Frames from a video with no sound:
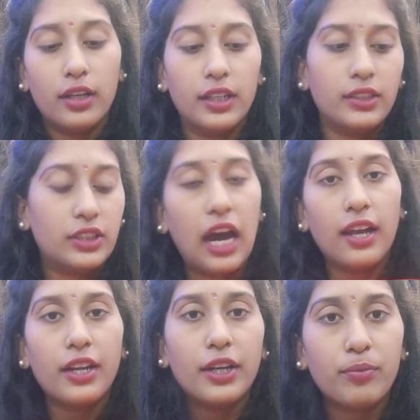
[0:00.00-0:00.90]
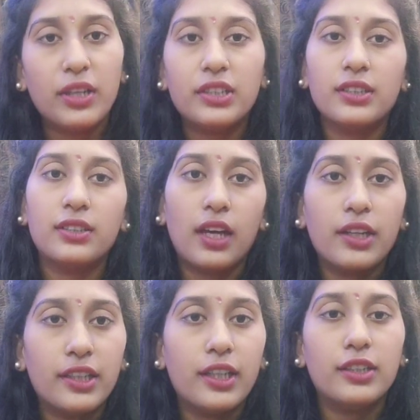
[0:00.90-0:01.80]
నేను చాలా రికమెండ్
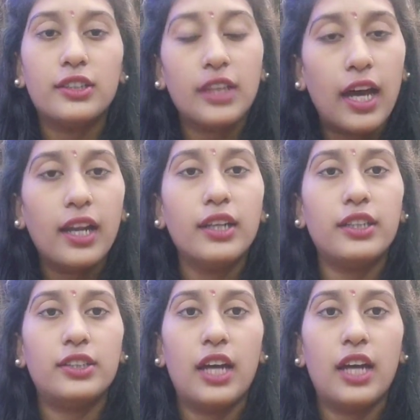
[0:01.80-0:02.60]
చేస్తాను ఇదైతే చాలా అంటే